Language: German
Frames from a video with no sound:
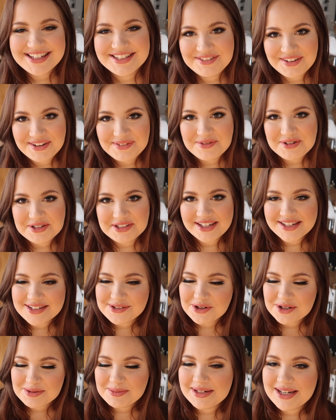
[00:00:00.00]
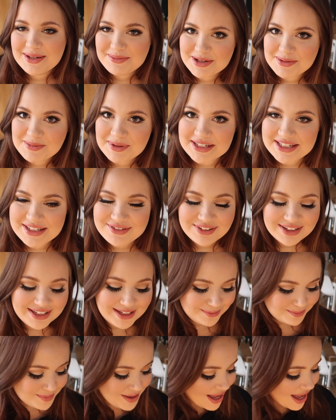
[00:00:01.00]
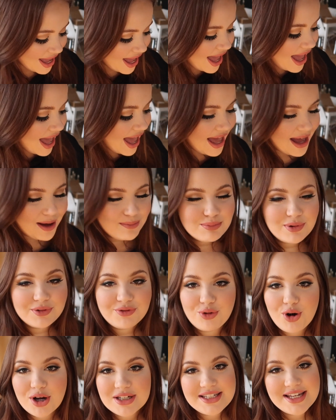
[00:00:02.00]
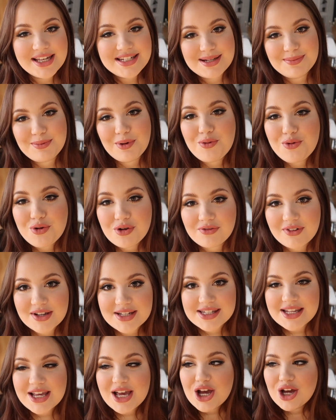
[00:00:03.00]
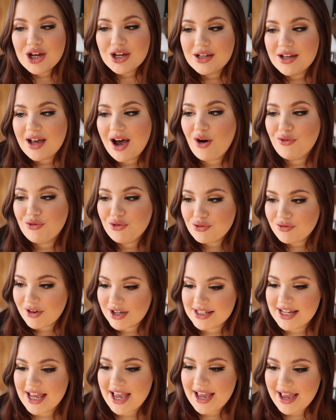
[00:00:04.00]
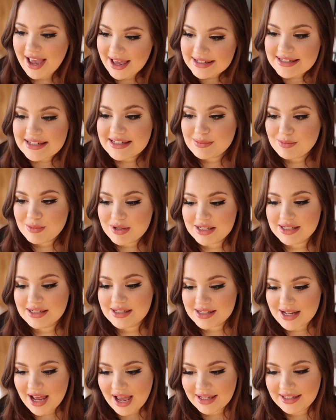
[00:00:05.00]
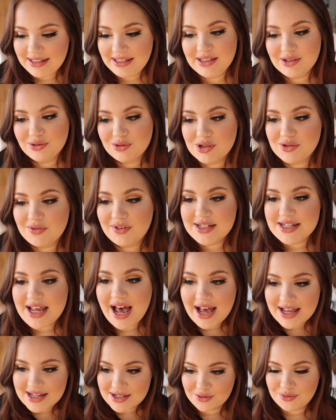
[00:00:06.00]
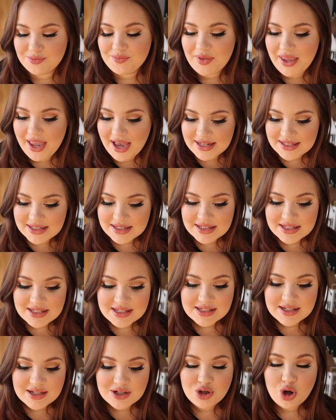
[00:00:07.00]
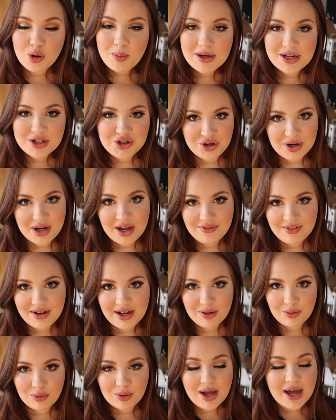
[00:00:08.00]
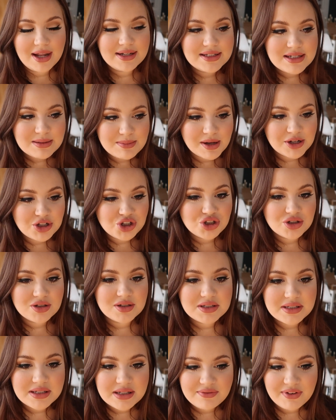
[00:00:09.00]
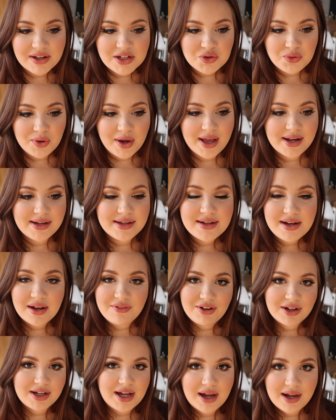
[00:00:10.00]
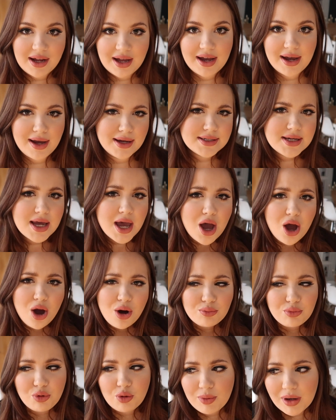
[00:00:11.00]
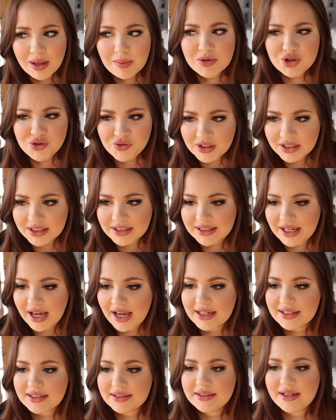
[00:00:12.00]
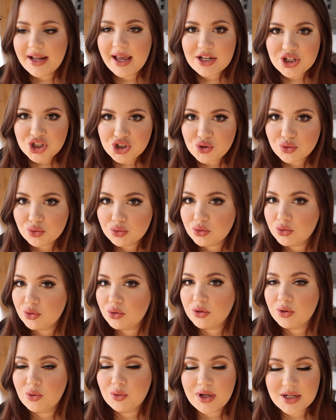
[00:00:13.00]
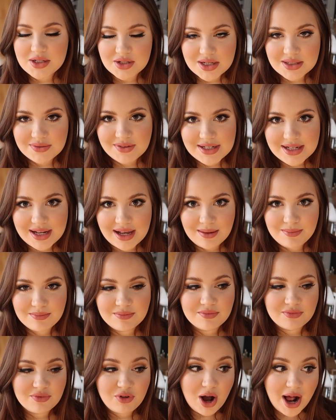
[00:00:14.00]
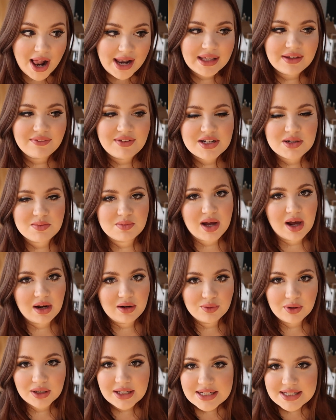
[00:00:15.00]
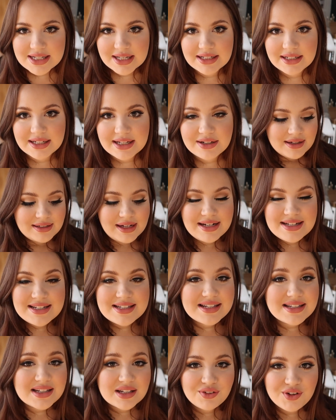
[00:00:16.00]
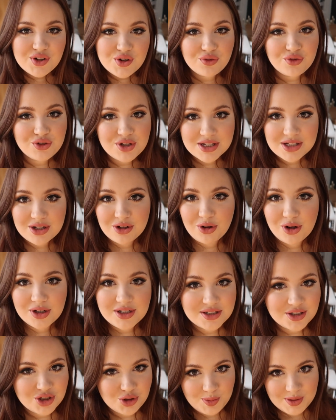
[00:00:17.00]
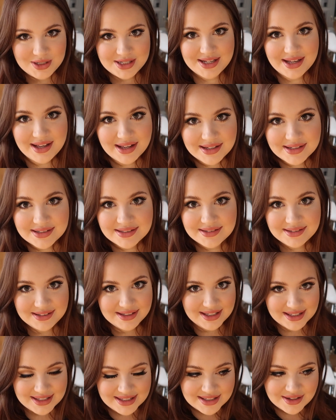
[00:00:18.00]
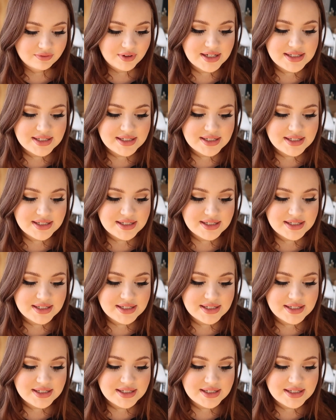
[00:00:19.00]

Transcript: Deswegen müsst ihr jetzt kurz mit der Perspektive leben. Ähm, bevor ich jetzt aber irgendwas auf irgendwas Essensmäßiges eingehe und sowas. Also, erstens nochmal eine Triggerwarnung an die Menschen, die eventuell in der Vergangenheit Probleme, Schwierigkeiten, Essstörungen oder sonst was haben, vor allen Dingen, wenn es um Kalorienzählen geht, dann ist dieses Video für diese Leute speziell nicht.